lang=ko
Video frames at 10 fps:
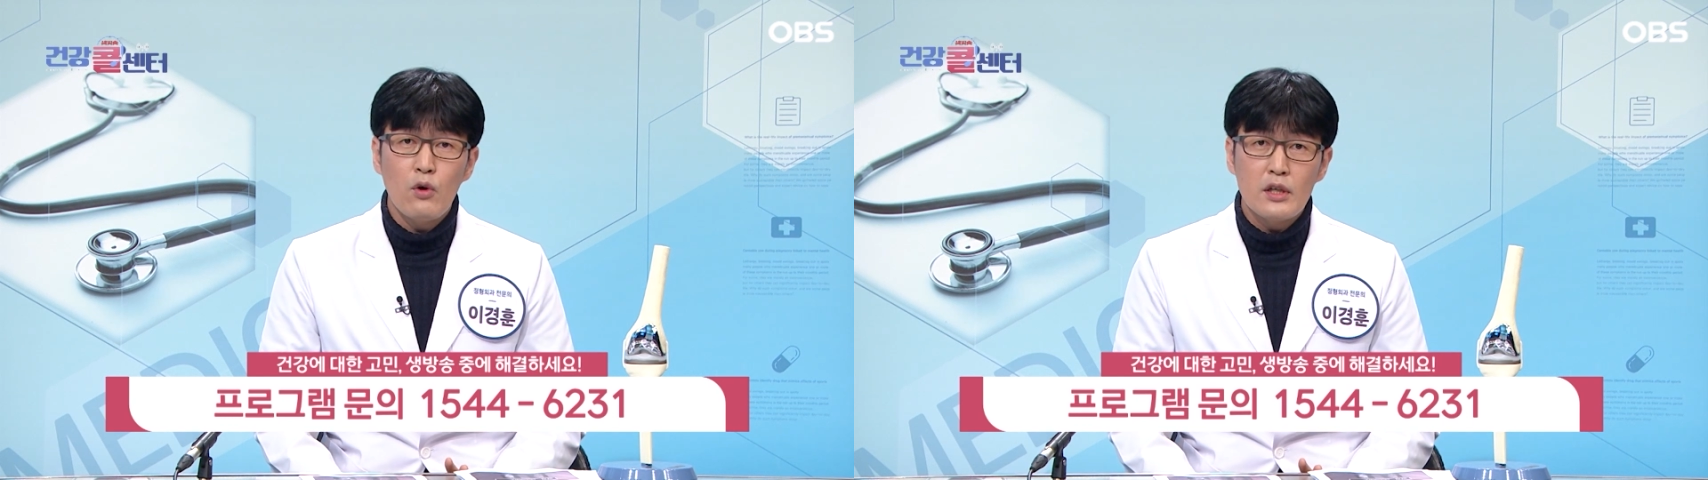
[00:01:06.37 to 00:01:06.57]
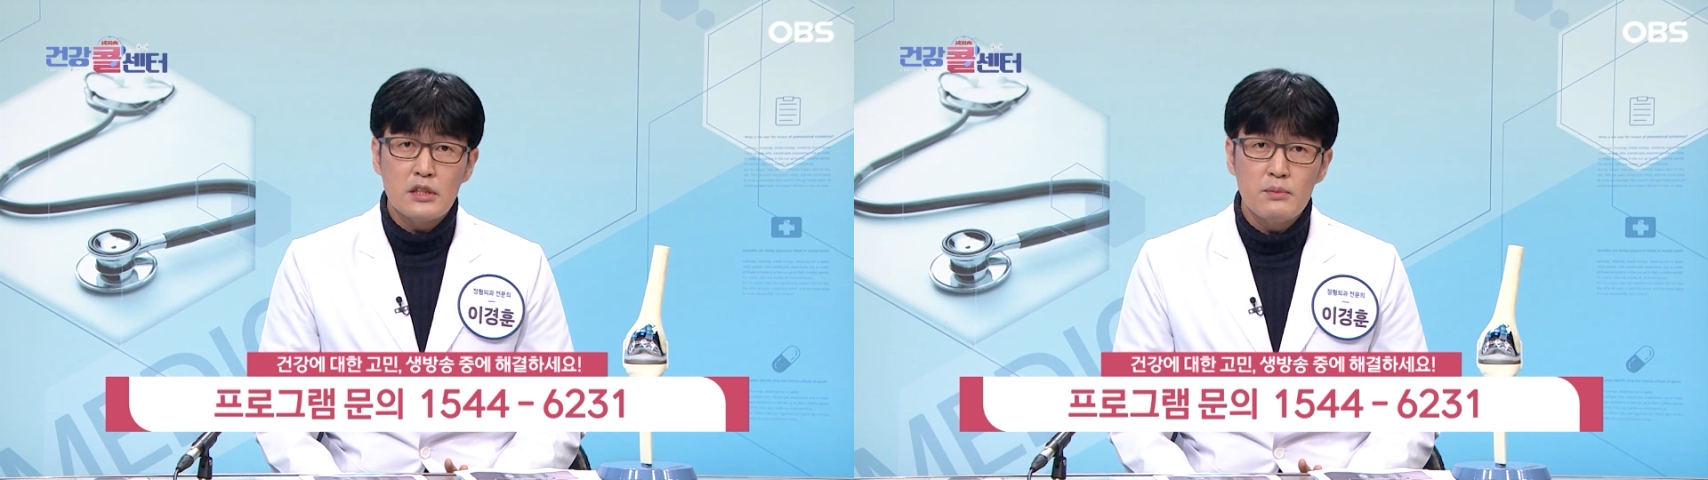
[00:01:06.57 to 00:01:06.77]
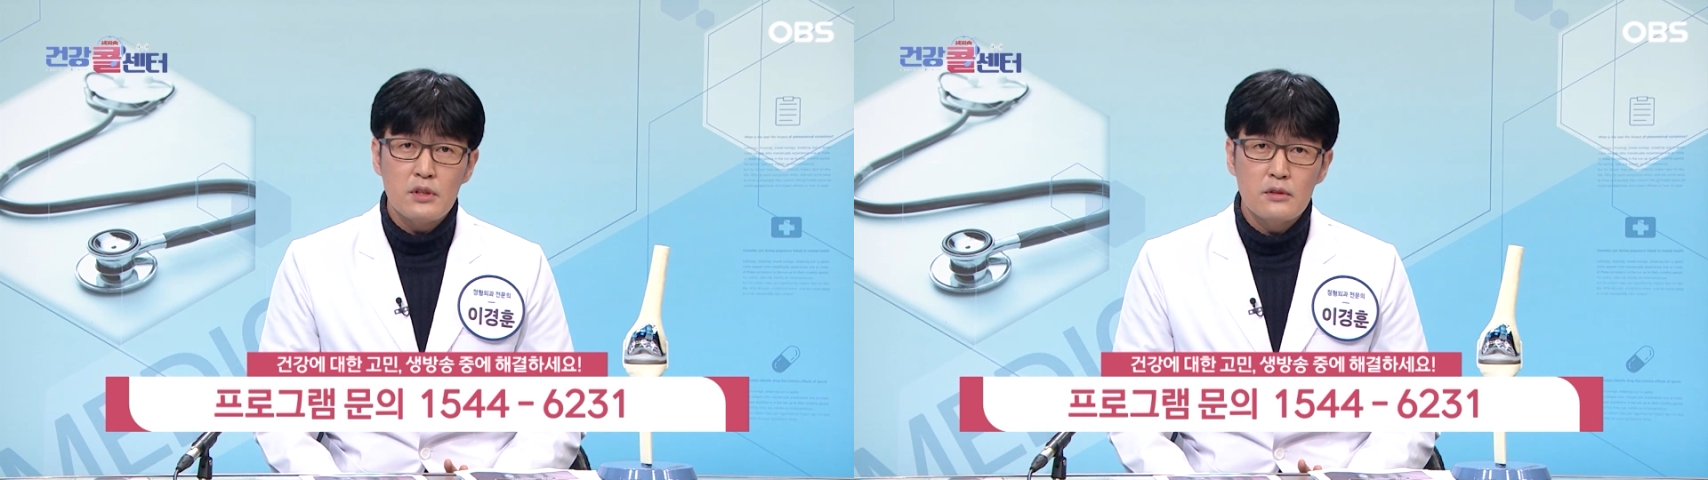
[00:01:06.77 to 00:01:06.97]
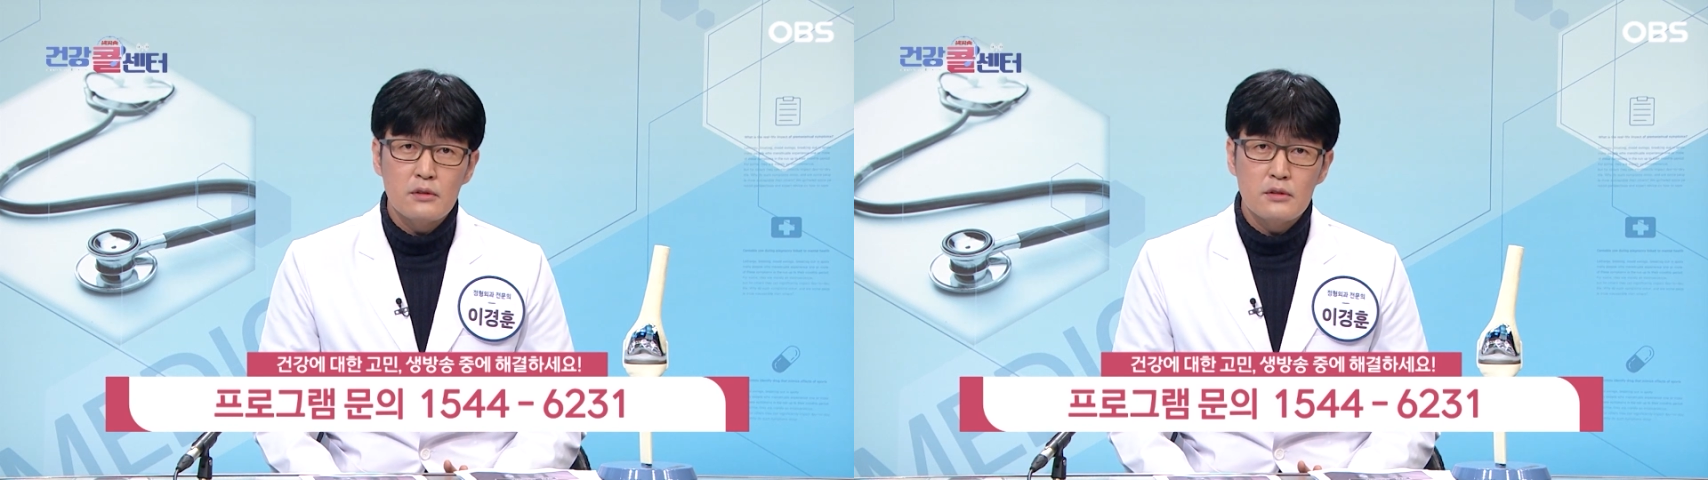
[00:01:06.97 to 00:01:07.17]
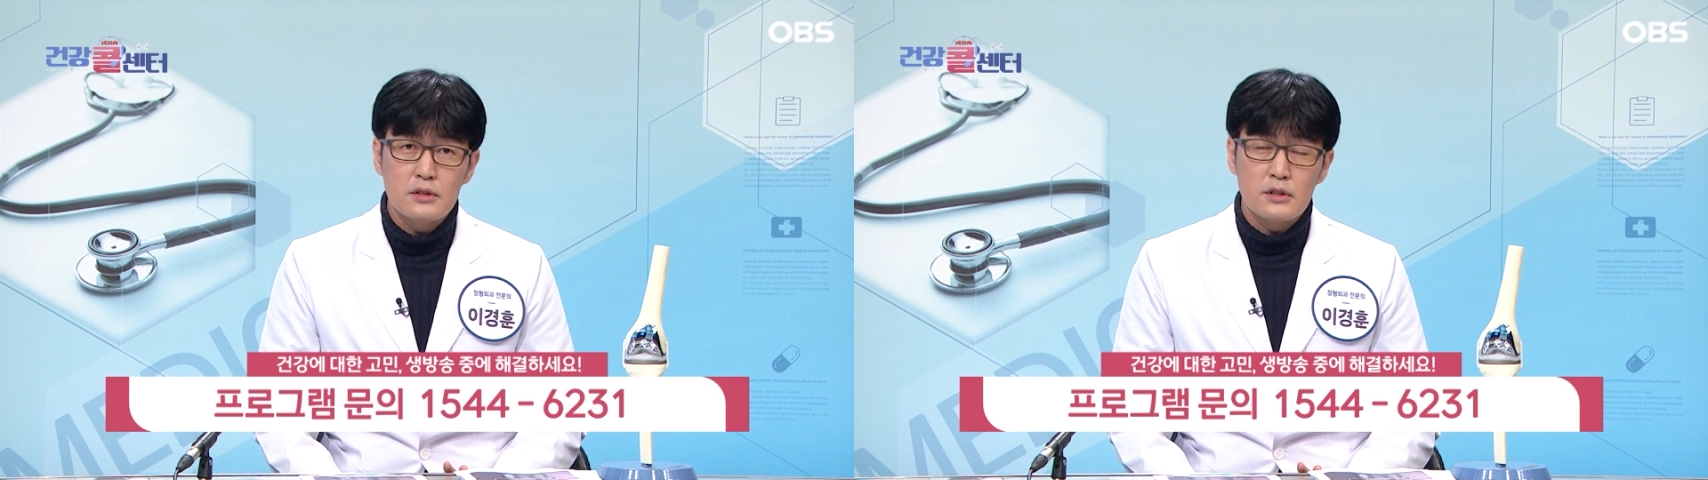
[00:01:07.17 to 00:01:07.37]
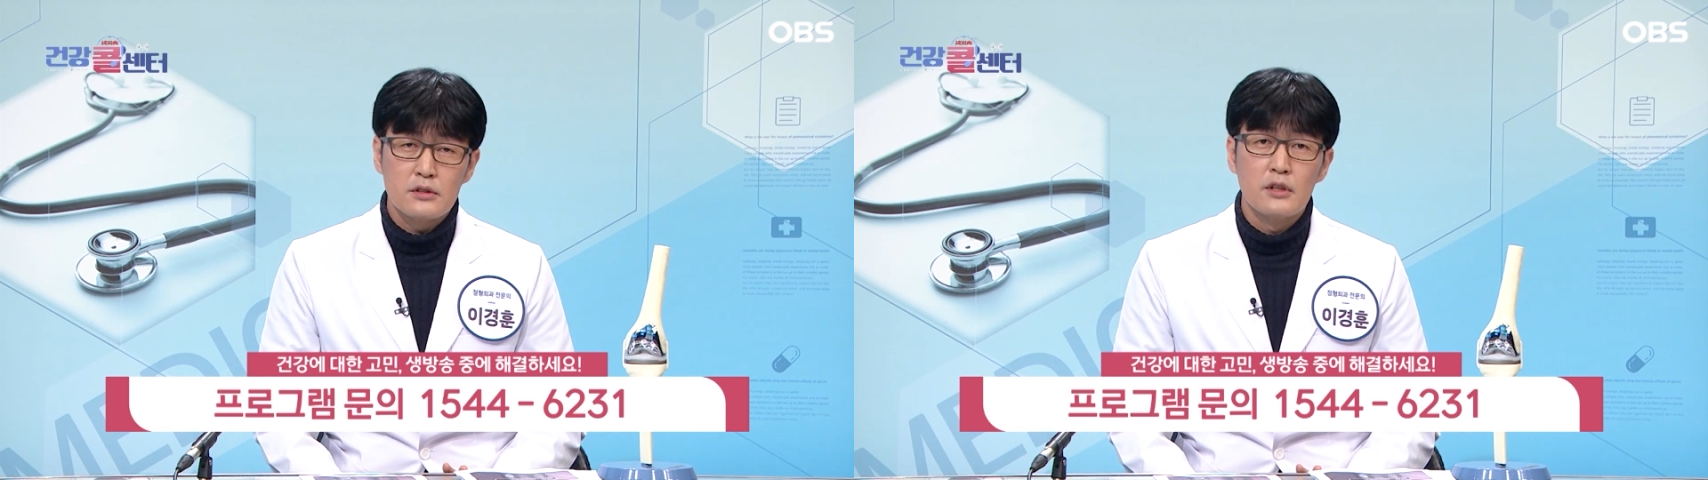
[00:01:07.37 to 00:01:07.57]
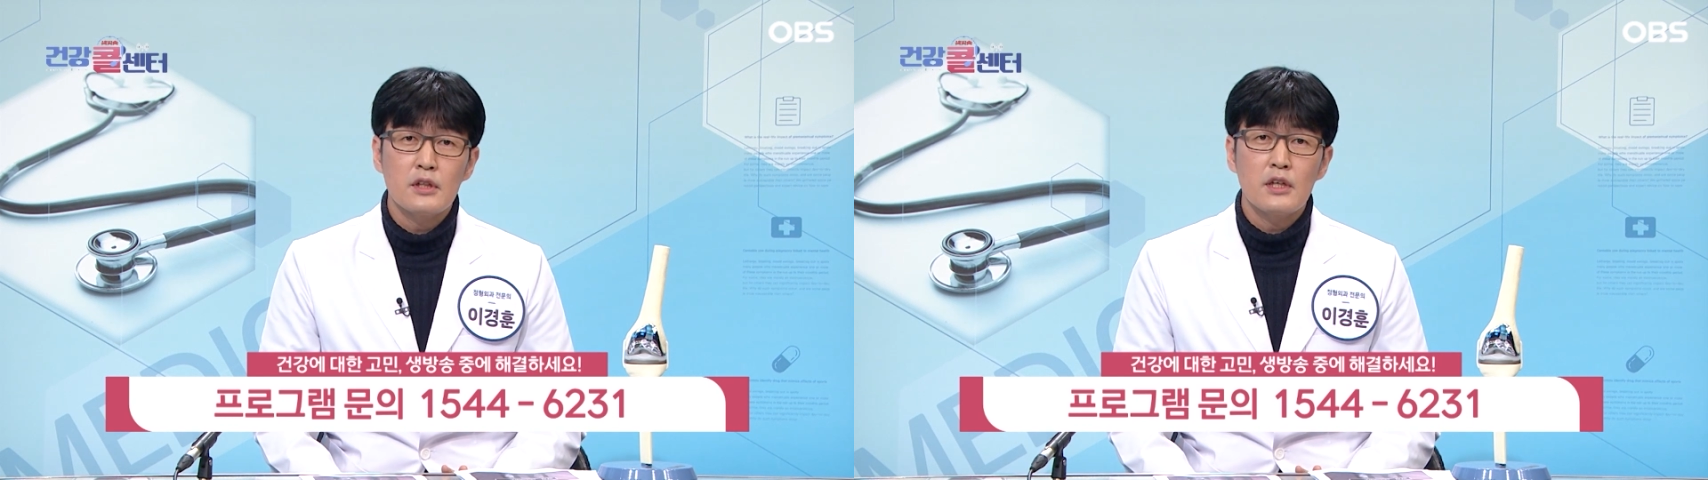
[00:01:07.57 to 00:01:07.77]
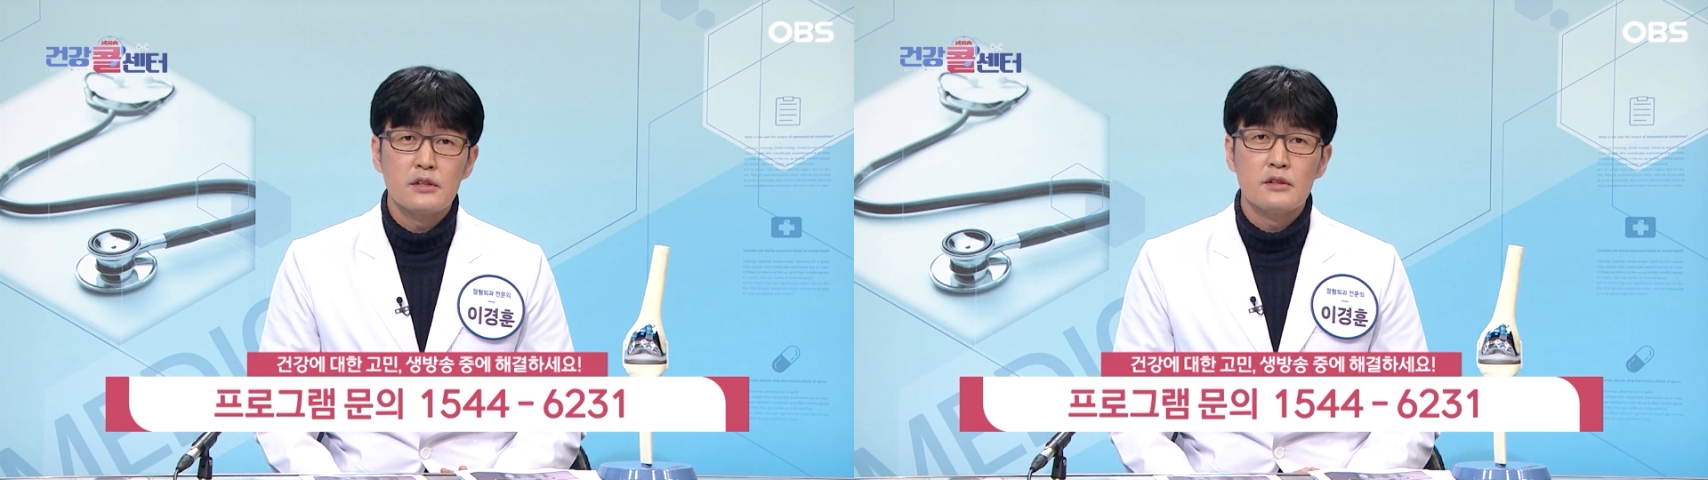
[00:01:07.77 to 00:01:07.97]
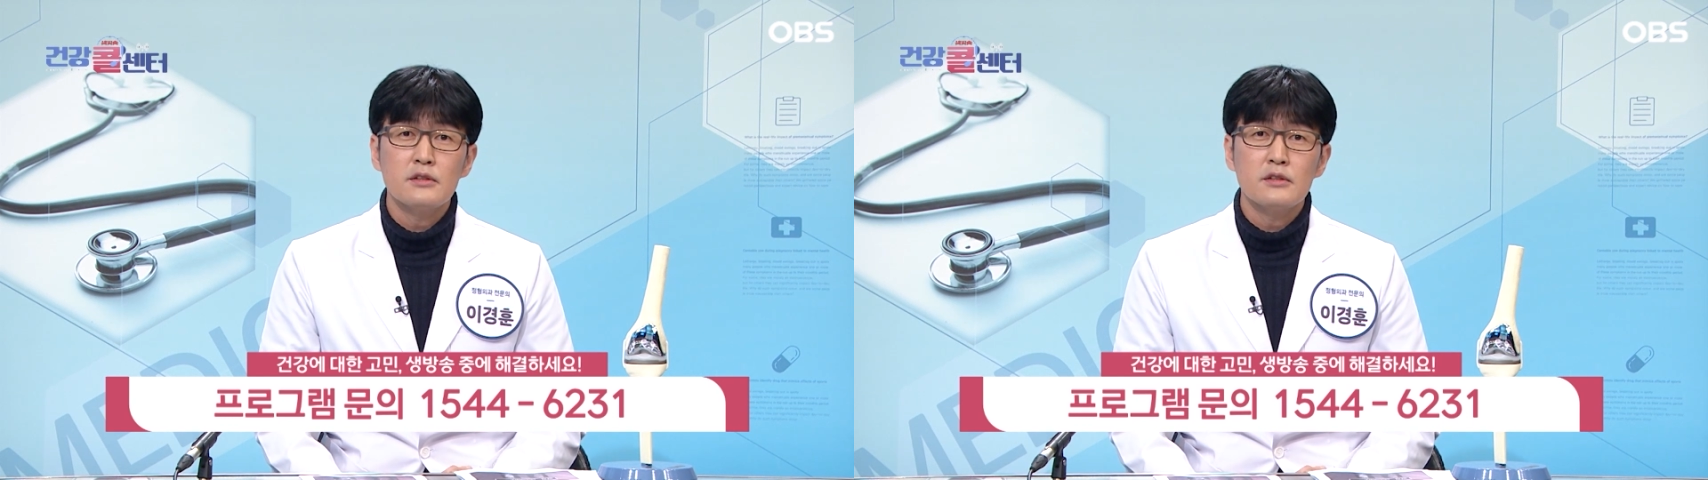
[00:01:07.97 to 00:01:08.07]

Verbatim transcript: 하시면은 이제 저희가 이제 네.